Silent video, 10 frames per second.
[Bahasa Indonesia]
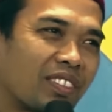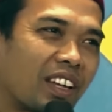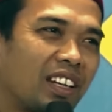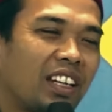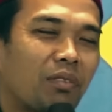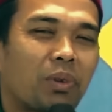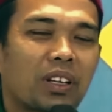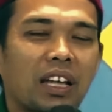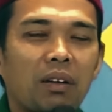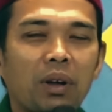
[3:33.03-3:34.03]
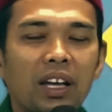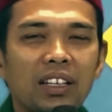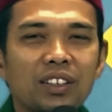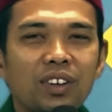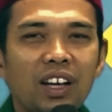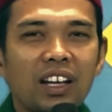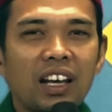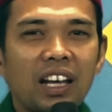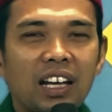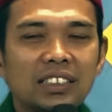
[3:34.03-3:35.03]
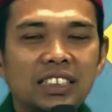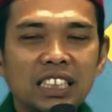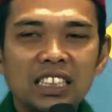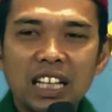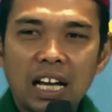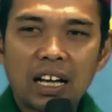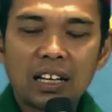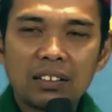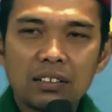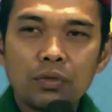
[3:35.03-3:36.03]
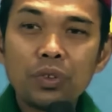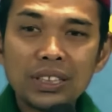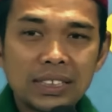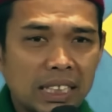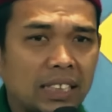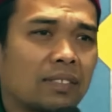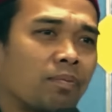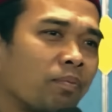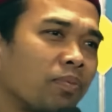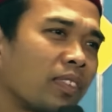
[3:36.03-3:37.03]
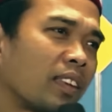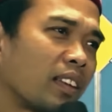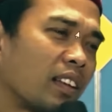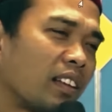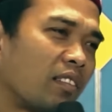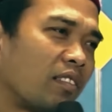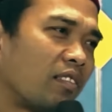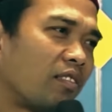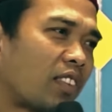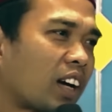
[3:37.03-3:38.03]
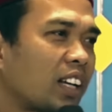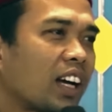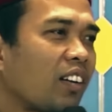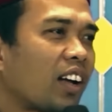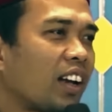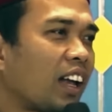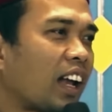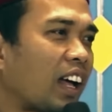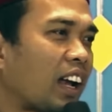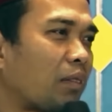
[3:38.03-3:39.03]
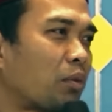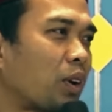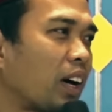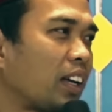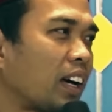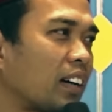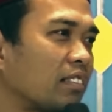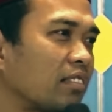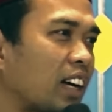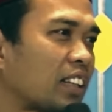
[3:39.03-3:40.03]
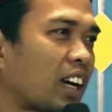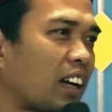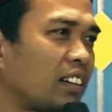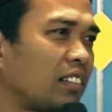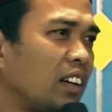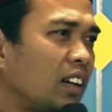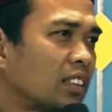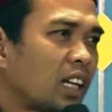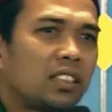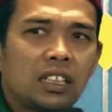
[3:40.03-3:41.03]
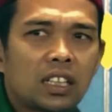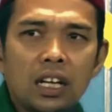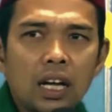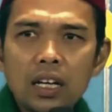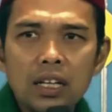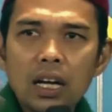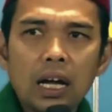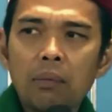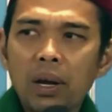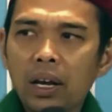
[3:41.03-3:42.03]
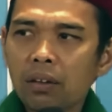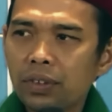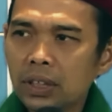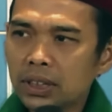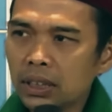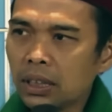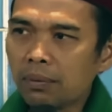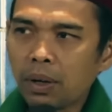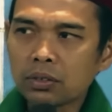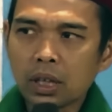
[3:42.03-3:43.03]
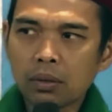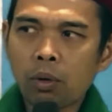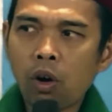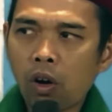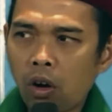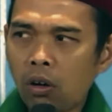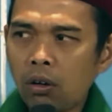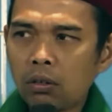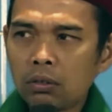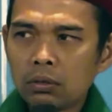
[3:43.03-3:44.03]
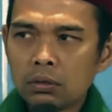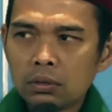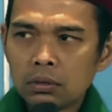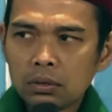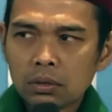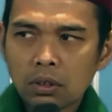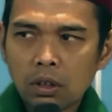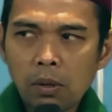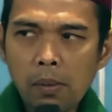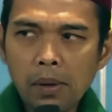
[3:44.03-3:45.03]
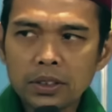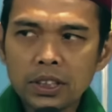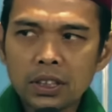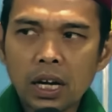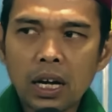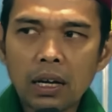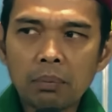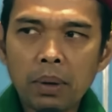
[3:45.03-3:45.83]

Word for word: jadi yang pertama itu adalah cinta fisik makanya kalau ada anak-anak muda yang mengatakan saya cinta dengan dia nggak mandang fisiknya Pak Ustadz bohong kalau memang cinta nggak